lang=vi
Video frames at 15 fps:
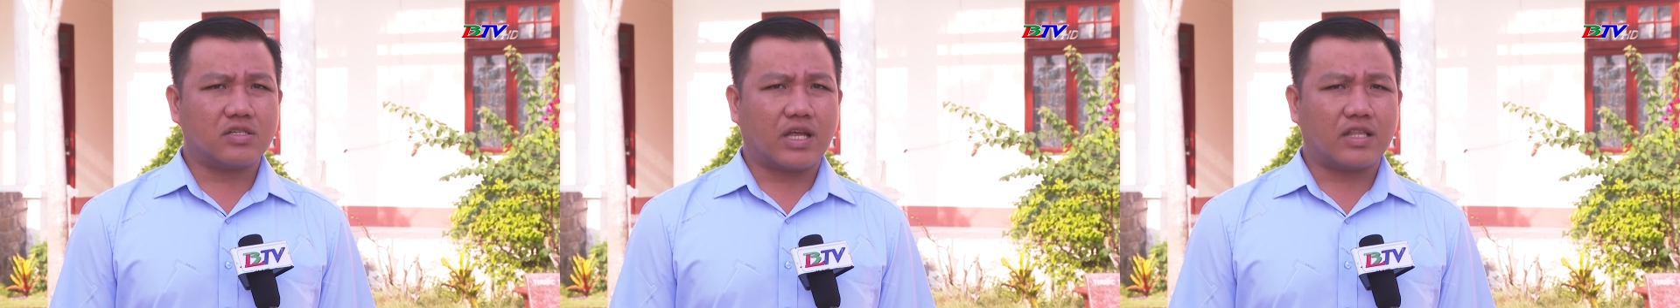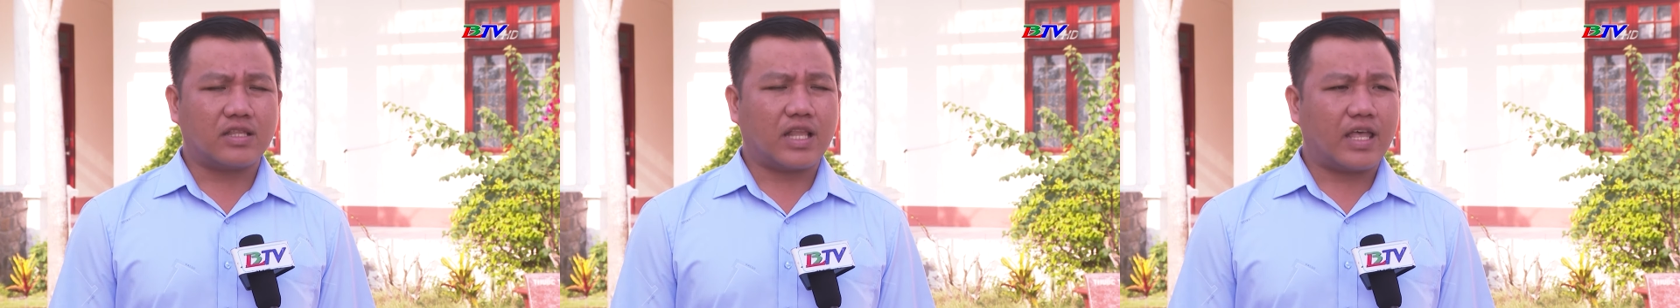
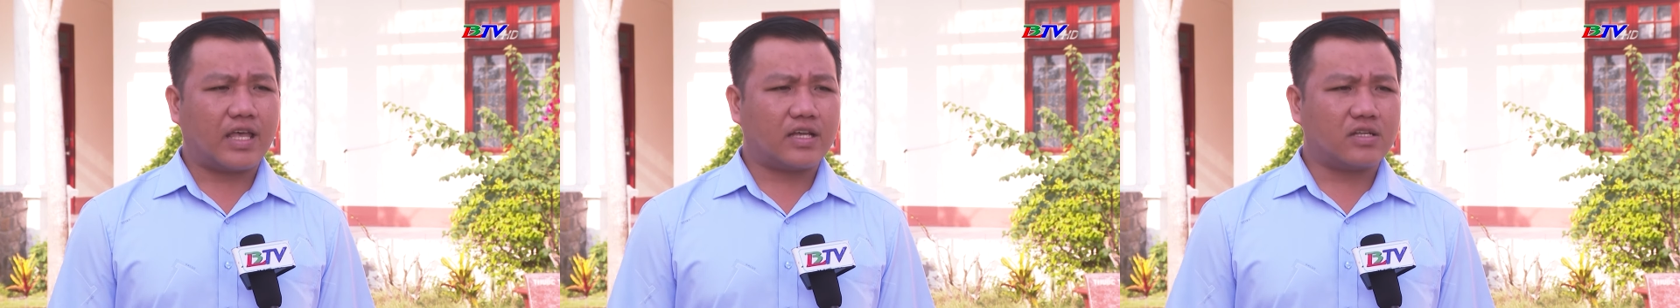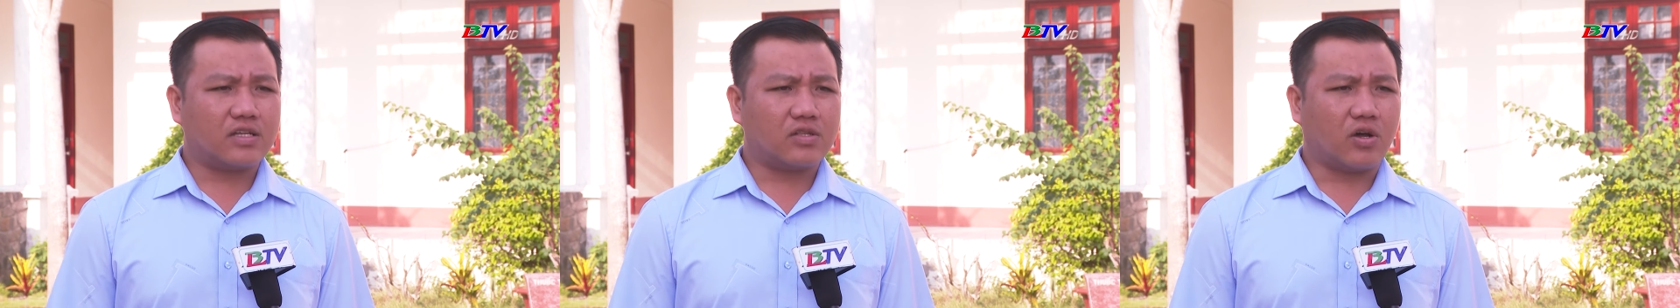hành
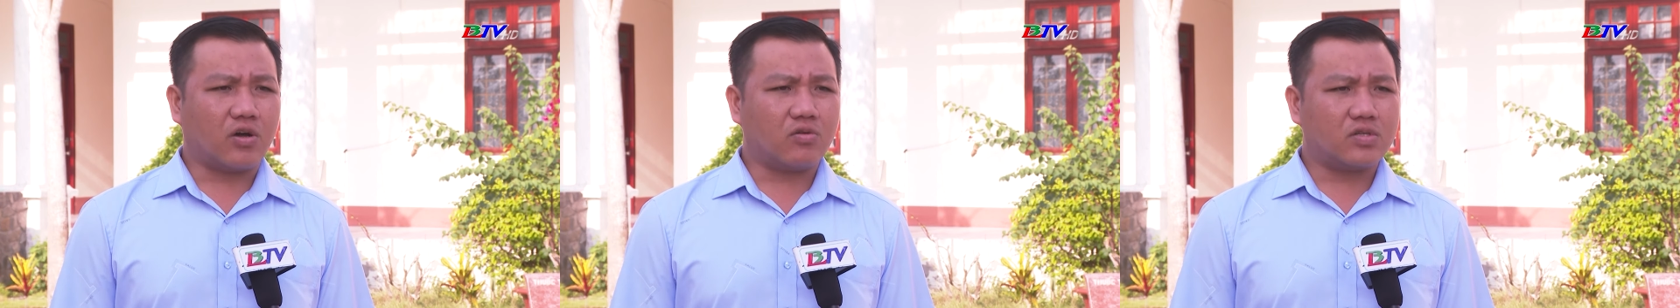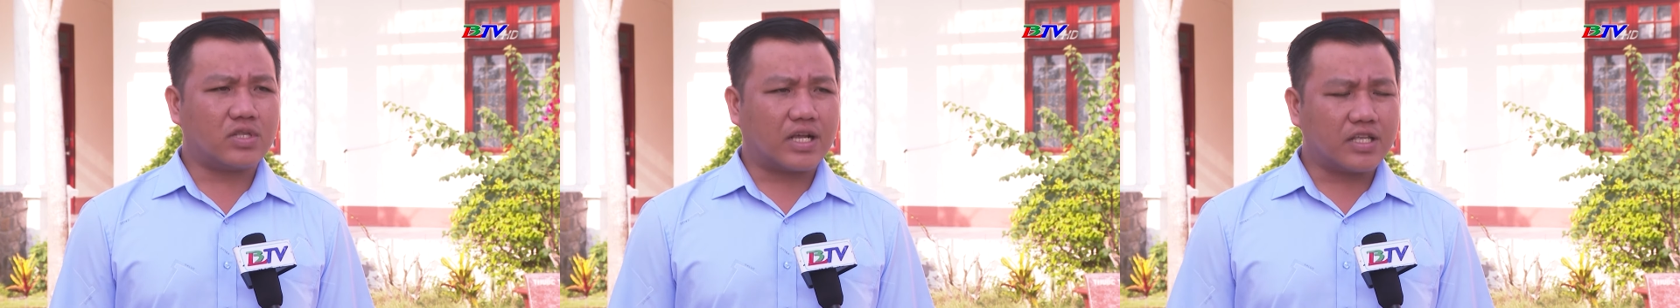lang
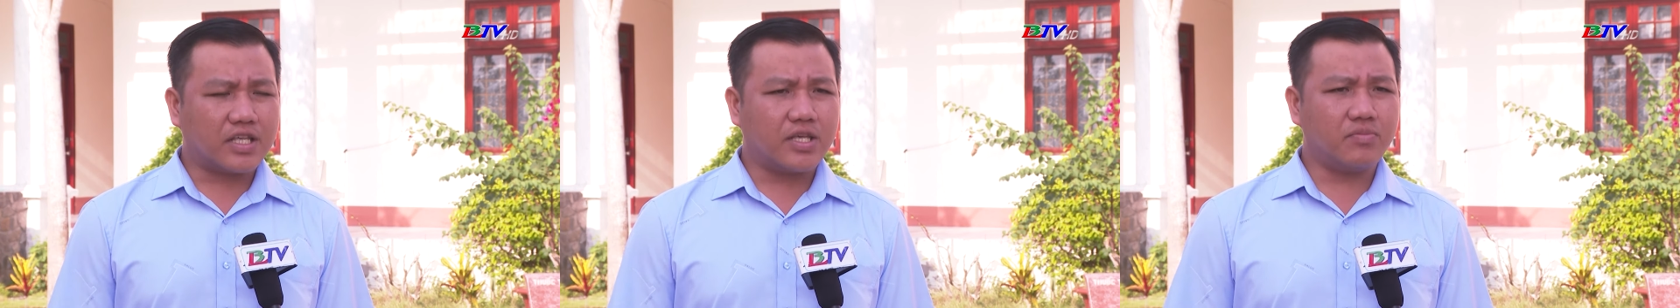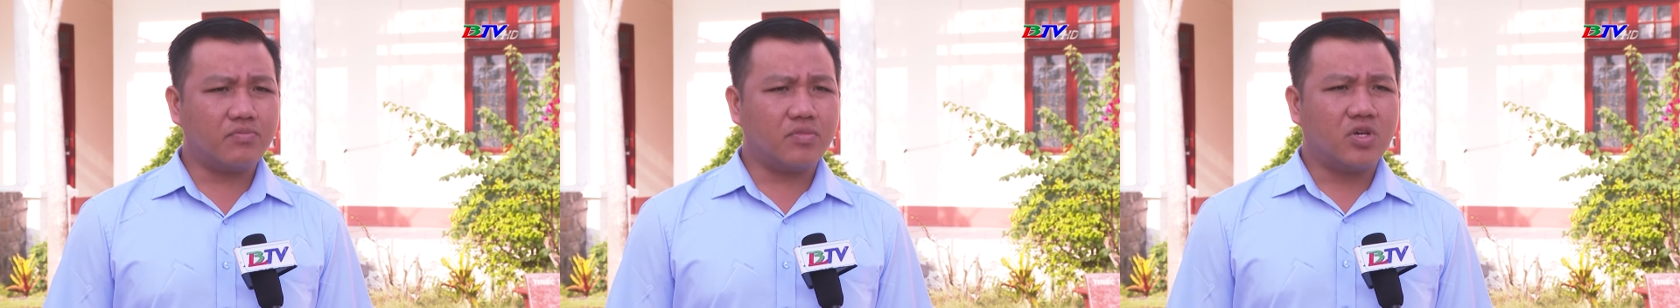lộ lấn
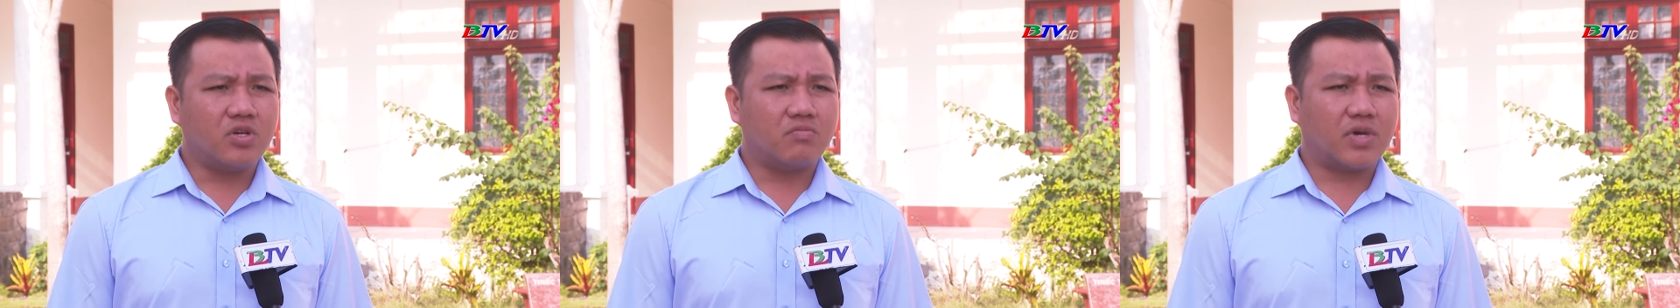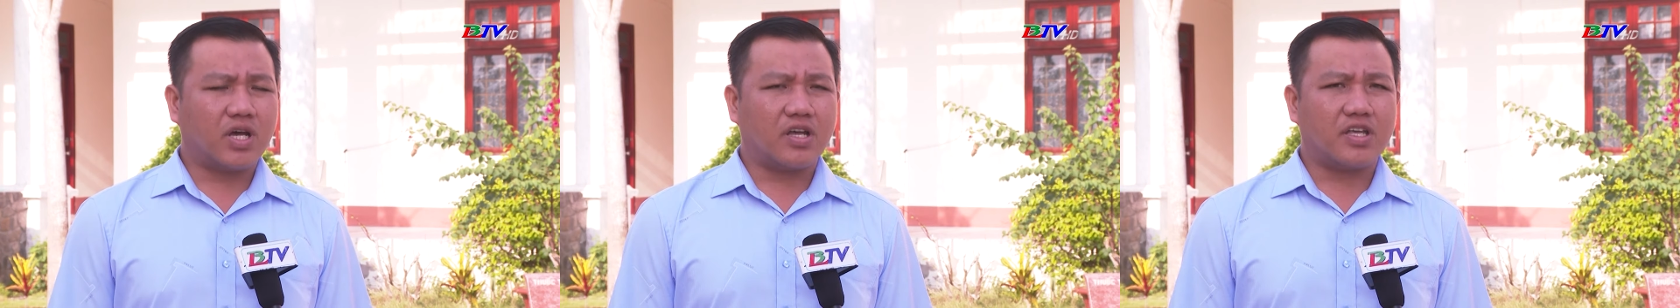chiếm
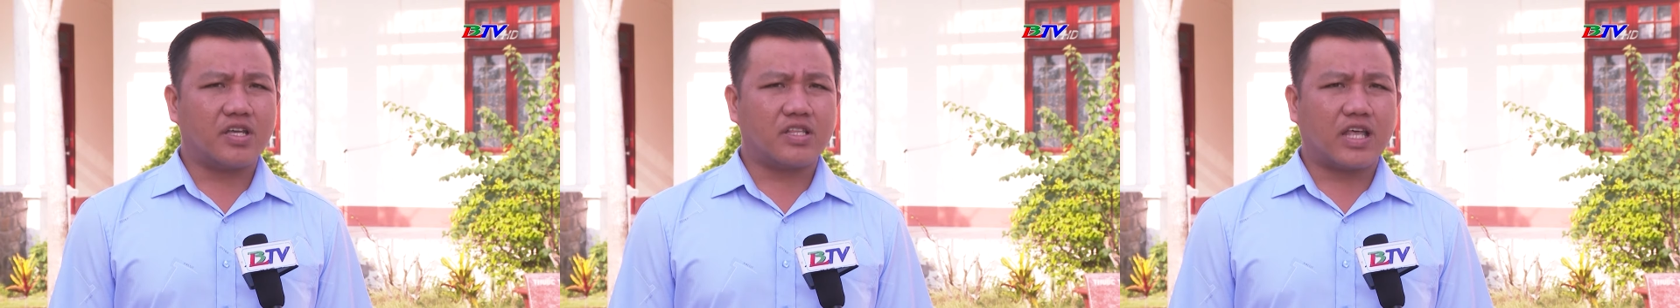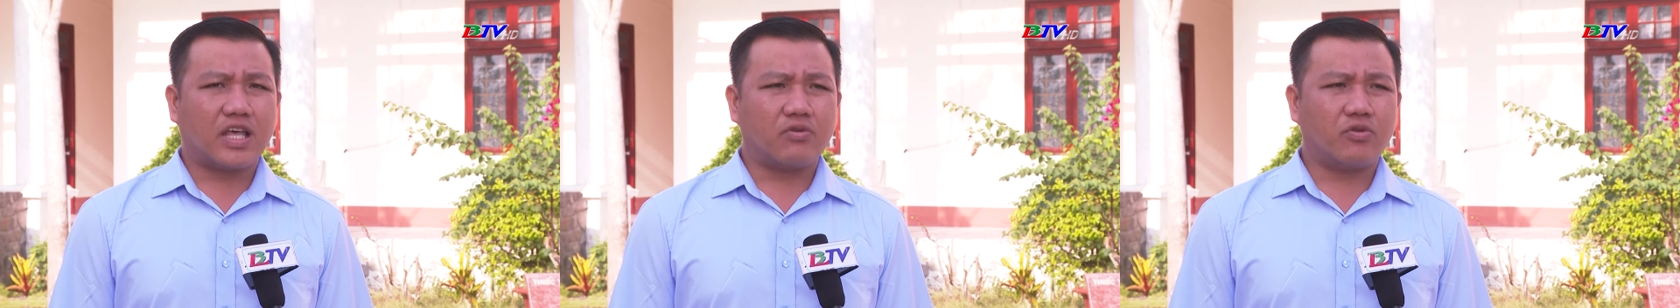mà
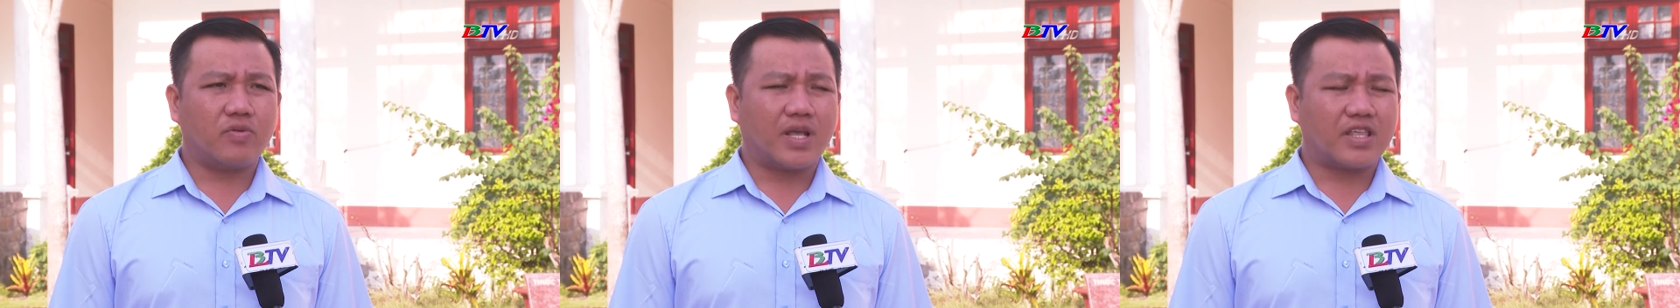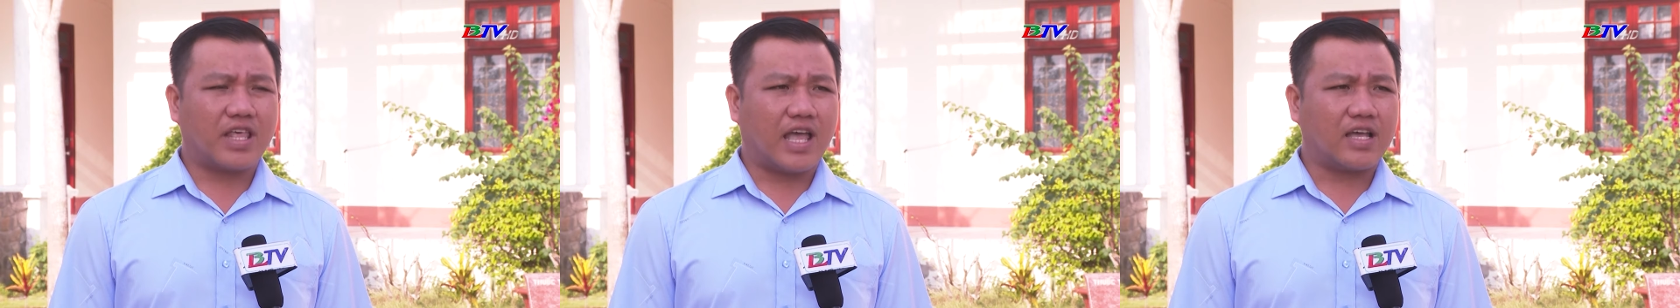hiện nay ủy
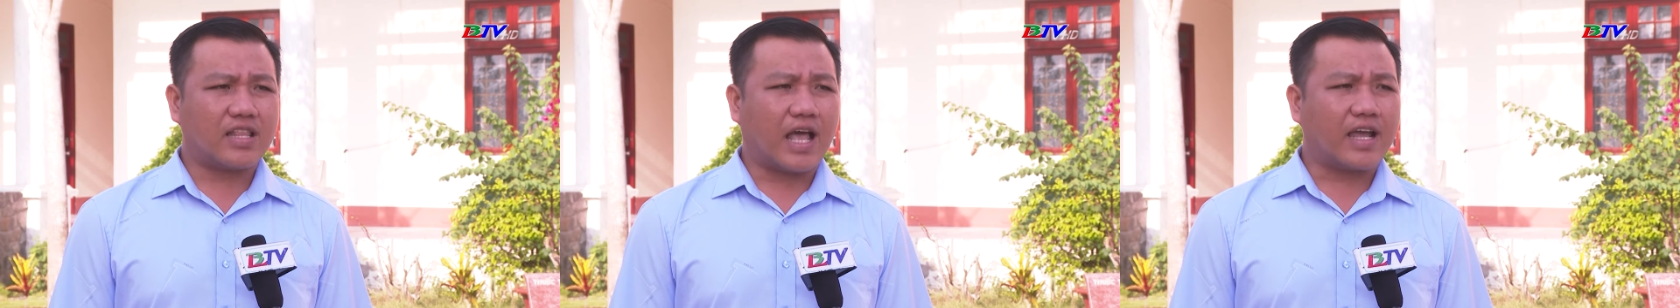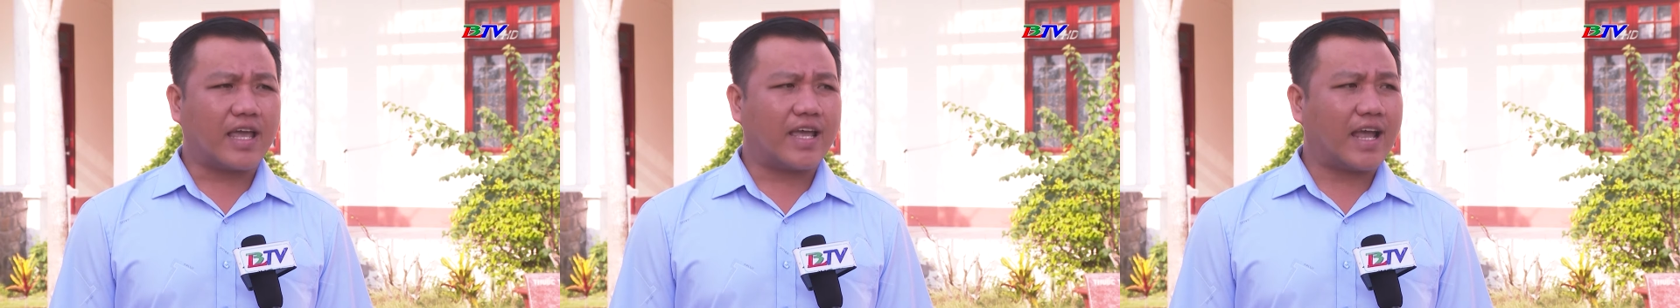ban xã
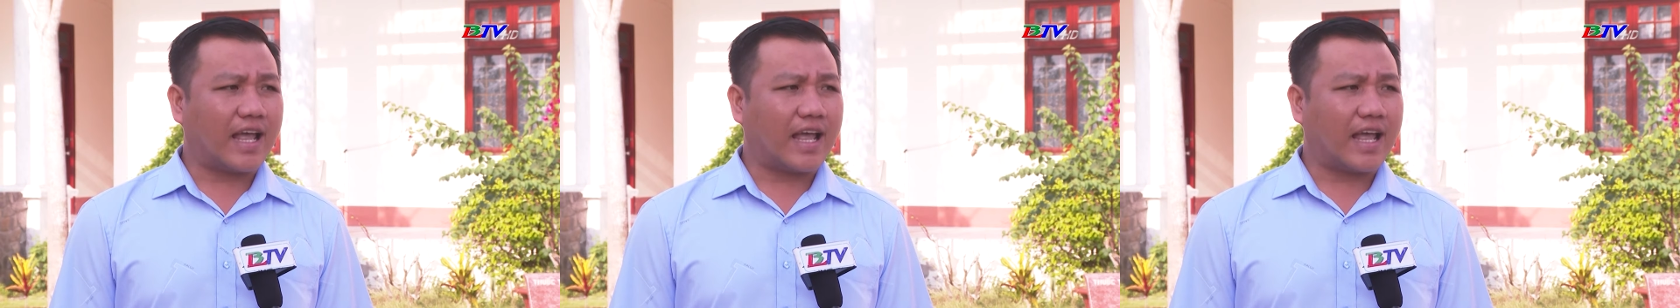đã kẻ